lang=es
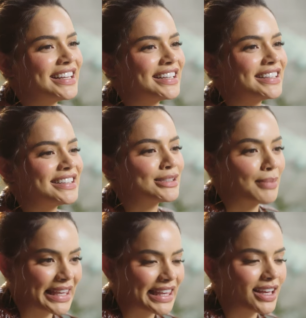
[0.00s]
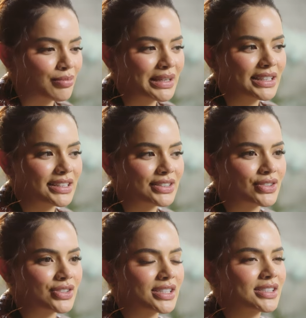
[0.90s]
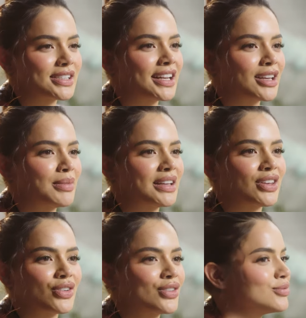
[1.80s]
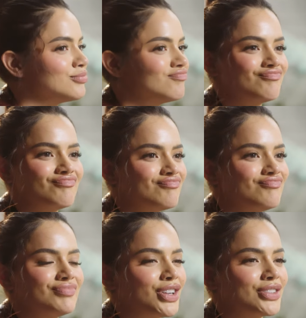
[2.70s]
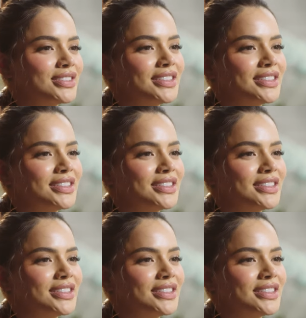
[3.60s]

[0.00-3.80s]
en desmaquillarme, entonces el rímel y yo, mm, mm, no.